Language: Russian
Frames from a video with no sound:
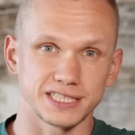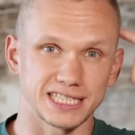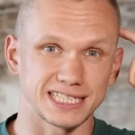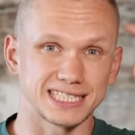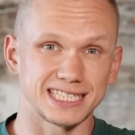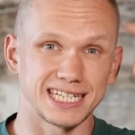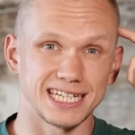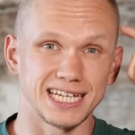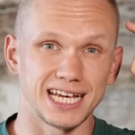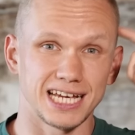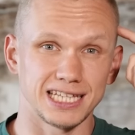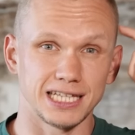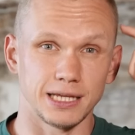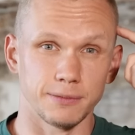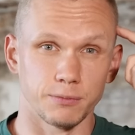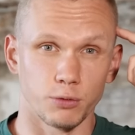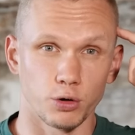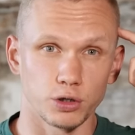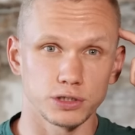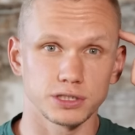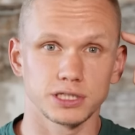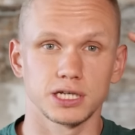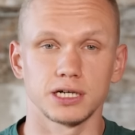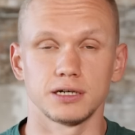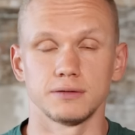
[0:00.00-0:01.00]
состоянии
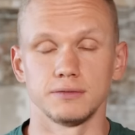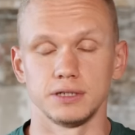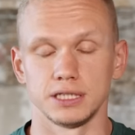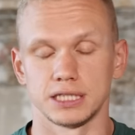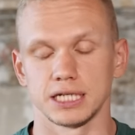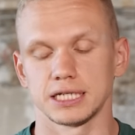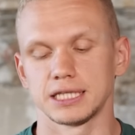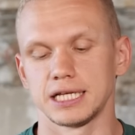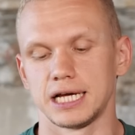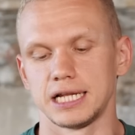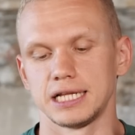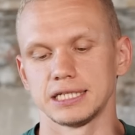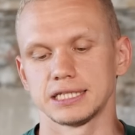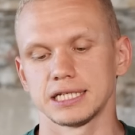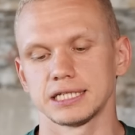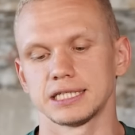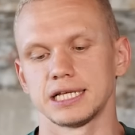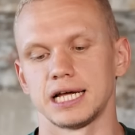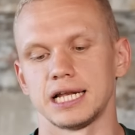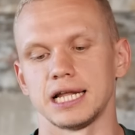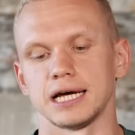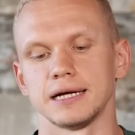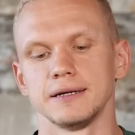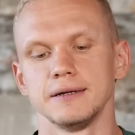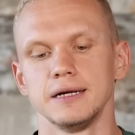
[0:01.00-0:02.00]
мозга и так далее, и так
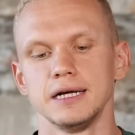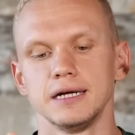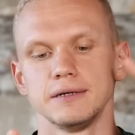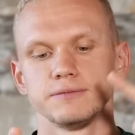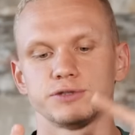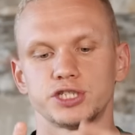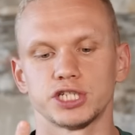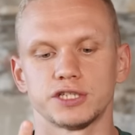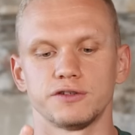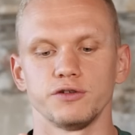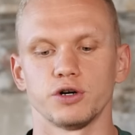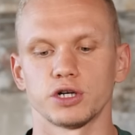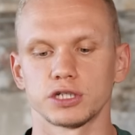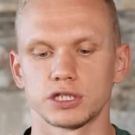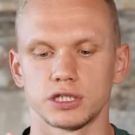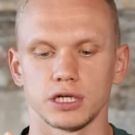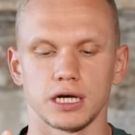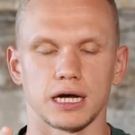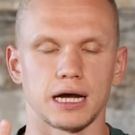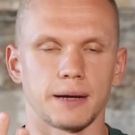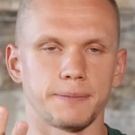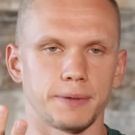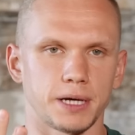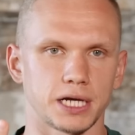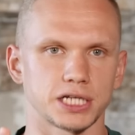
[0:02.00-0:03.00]
далее.
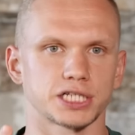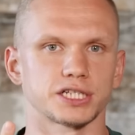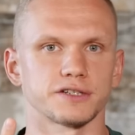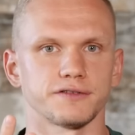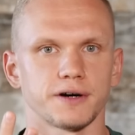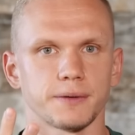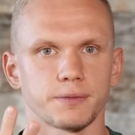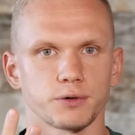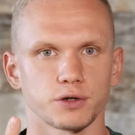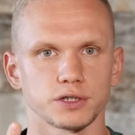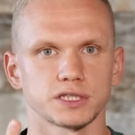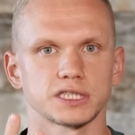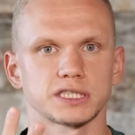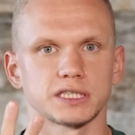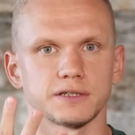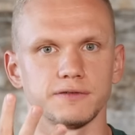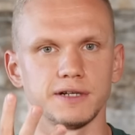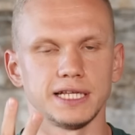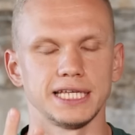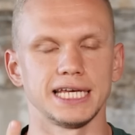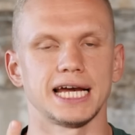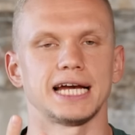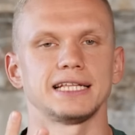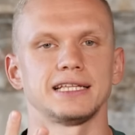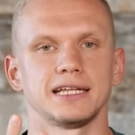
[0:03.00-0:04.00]
Четвертое, опять же, вопрос
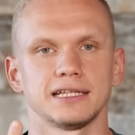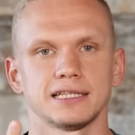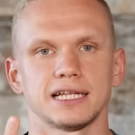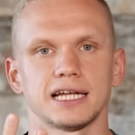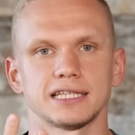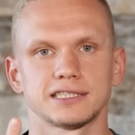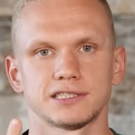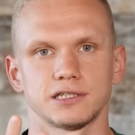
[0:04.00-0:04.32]
влияния на